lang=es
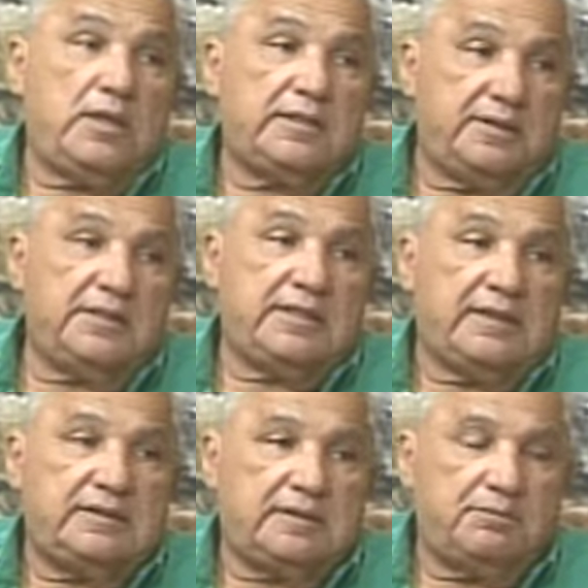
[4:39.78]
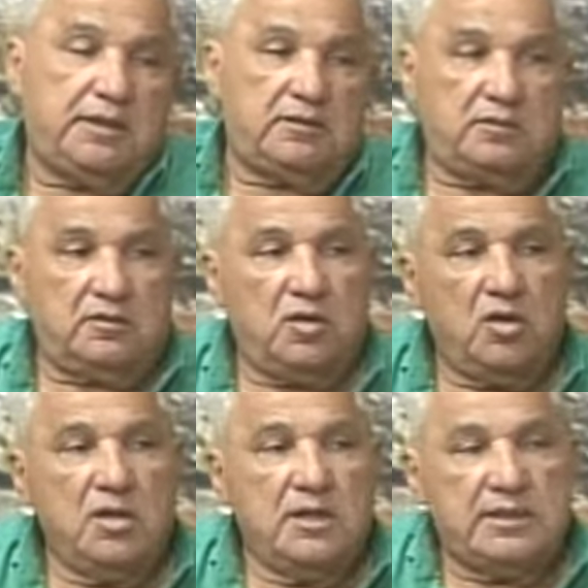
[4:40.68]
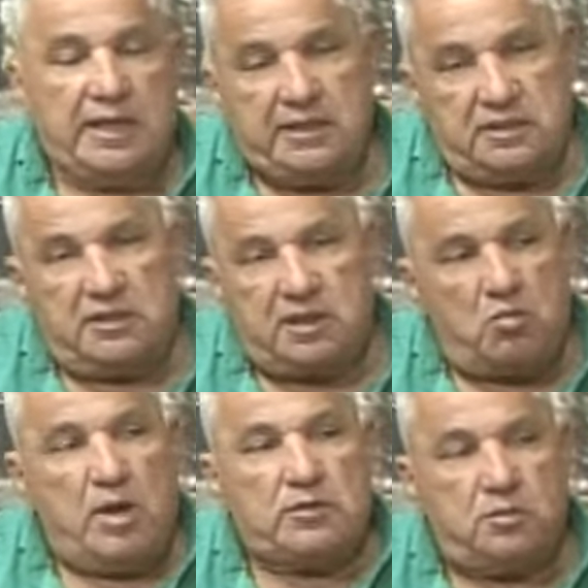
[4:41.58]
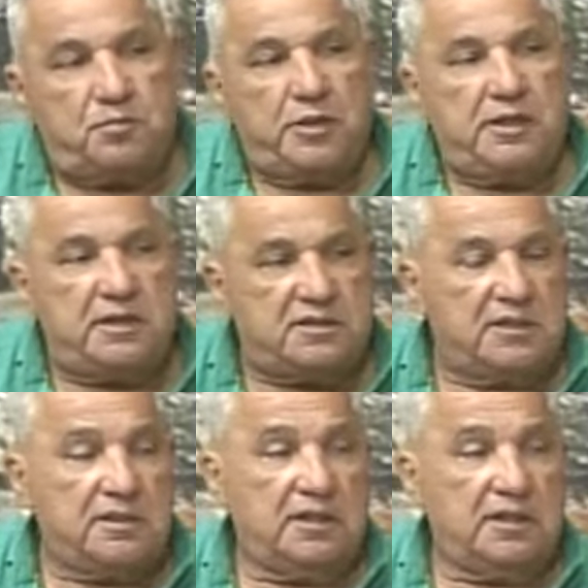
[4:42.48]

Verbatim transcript: que está distante. No, pero por lo menos... La gente de Tacuato... Por lo menos